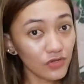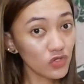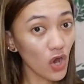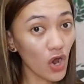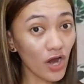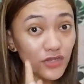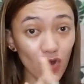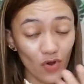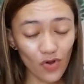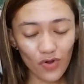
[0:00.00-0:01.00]

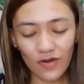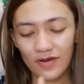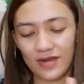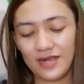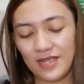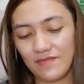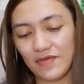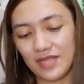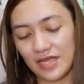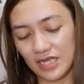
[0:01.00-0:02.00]
Charger!
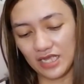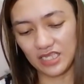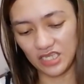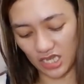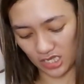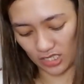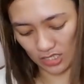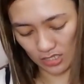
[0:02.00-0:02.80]
Halimbawa, nakaganyan.